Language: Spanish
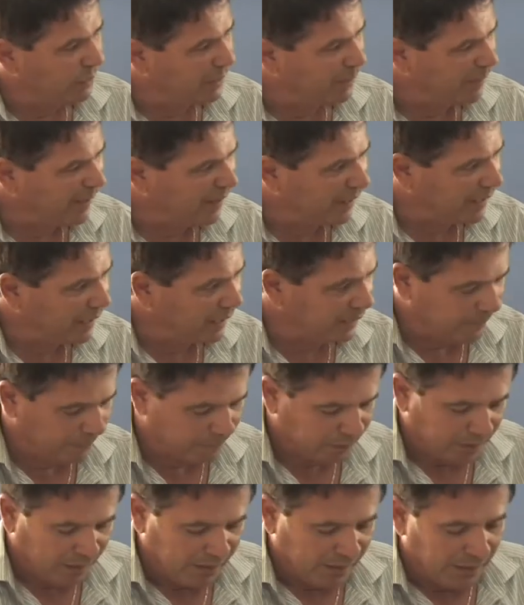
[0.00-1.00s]
de media.
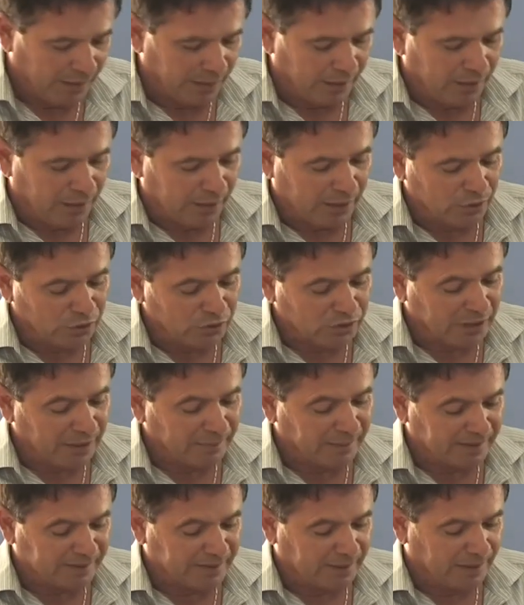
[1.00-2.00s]
¿eh? Entonces, ¿qué
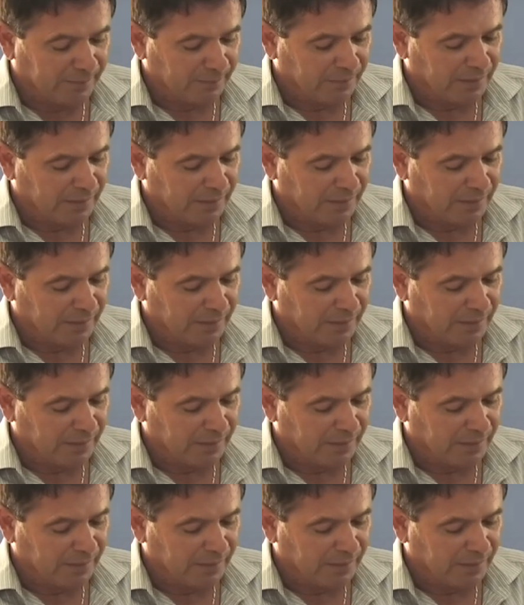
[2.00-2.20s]
pasa?